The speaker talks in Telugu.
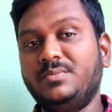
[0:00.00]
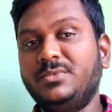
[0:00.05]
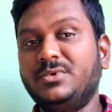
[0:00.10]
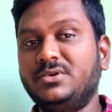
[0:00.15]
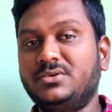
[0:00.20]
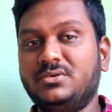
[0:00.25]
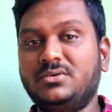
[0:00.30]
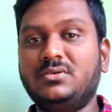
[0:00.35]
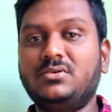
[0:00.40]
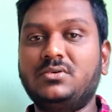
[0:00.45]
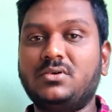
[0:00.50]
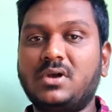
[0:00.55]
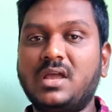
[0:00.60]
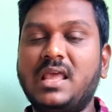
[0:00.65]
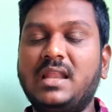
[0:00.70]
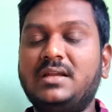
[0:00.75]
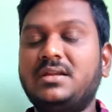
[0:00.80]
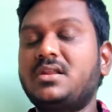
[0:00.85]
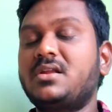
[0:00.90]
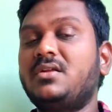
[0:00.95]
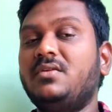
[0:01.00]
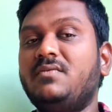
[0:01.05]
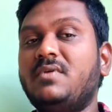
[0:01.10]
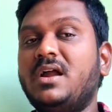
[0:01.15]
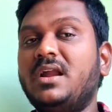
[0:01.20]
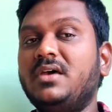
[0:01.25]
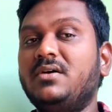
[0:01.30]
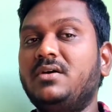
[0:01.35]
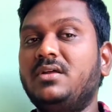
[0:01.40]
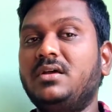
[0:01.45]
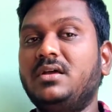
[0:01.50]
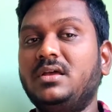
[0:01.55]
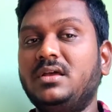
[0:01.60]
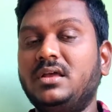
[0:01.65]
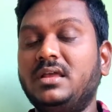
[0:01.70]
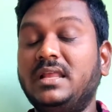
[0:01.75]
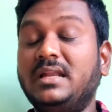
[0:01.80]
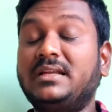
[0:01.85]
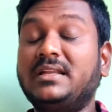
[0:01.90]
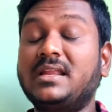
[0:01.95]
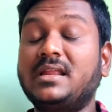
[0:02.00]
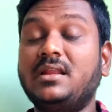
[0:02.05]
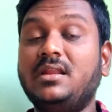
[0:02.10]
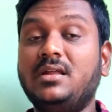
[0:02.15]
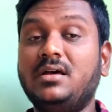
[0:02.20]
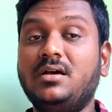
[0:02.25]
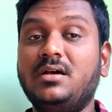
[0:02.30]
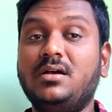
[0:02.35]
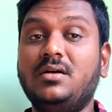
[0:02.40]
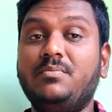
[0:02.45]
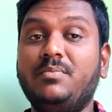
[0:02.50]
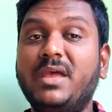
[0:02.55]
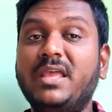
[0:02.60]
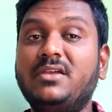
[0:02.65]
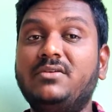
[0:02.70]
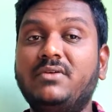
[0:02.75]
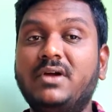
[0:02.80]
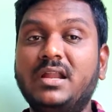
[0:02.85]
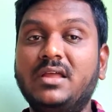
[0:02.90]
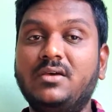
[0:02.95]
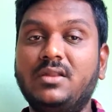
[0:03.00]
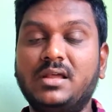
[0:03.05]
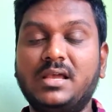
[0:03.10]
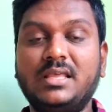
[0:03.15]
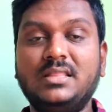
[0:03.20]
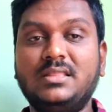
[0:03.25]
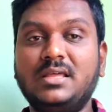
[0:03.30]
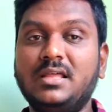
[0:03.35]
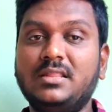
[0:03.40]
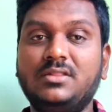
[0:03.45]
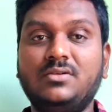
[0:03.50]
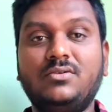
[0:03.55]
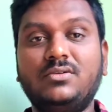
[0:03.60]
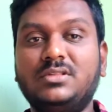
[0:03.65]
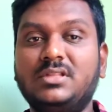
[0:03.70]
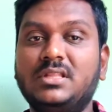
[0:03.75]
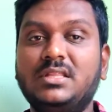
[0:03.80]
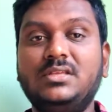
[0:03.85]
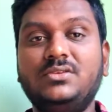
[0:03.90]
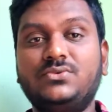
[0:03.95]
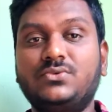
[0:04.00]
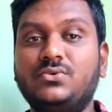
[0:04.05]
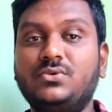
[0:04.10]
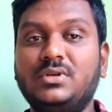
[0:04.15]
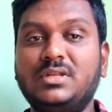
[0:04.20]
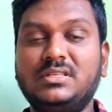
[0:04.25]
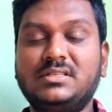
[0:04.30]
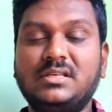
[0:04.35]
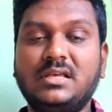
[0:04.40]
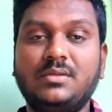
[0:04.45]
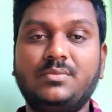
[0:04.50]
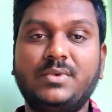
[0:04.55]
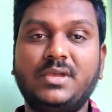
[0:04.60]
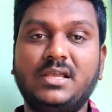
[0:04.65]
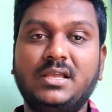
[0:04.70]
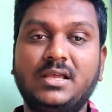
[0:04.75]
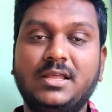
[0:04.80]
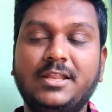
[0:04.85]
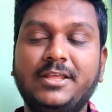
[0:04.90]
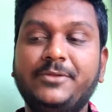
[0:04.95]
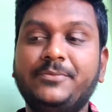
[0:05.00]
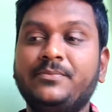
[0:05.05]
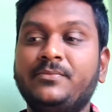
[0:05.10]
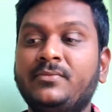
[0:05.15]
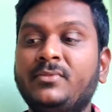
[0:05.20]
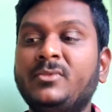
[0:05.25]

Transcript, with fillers: మీకు ఒక ఎలక్ట్రికల్ వాడే ఎలక్ట్రికల్ బైక్ వాడే వాళ్ళకి అయితే అర్థం అవుతుంది స్కూటీస్ కానీ బైక్ కానీ